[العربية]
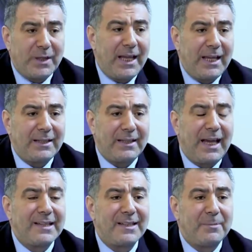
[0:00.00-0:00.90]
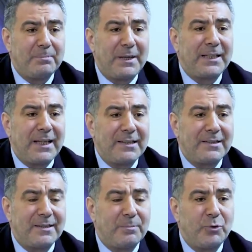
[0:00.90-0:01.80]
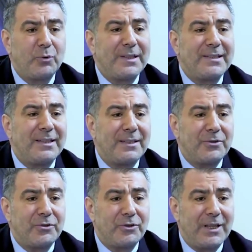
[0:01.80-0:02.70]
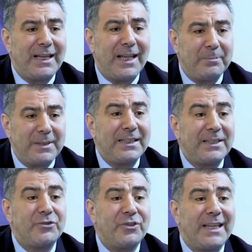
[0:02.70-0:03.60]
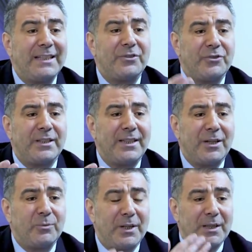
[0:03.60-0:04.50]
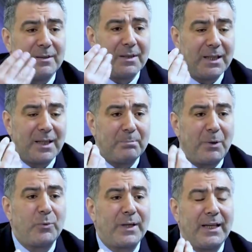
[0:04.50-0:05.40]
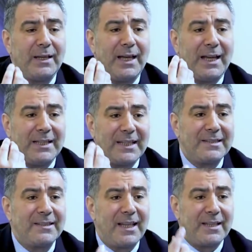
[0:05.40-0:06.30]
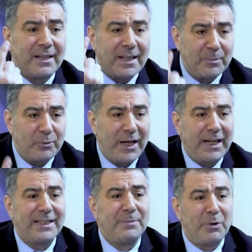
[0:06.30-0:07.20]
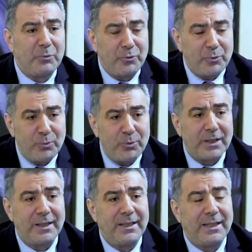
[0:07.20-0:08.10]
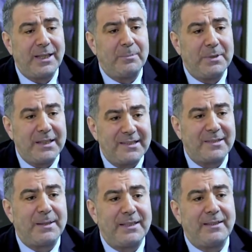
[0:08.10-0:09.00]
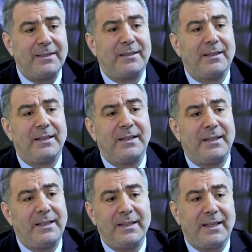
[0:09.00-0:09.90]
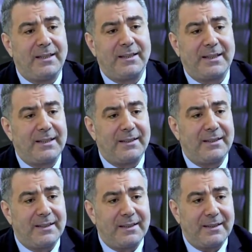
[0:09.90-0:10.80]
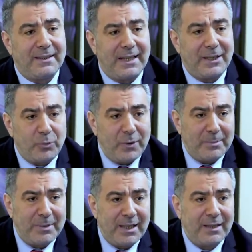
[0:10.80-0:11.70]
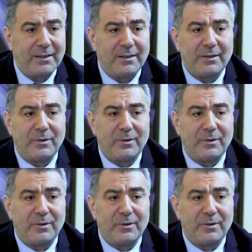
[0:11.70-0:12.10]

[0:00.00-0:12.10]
الآن حسب مركز بيو ريسيرش الأمريكي الشهير جدا والموقع الإحصائي رقم واحد الموثوق بالنسبة للعلماء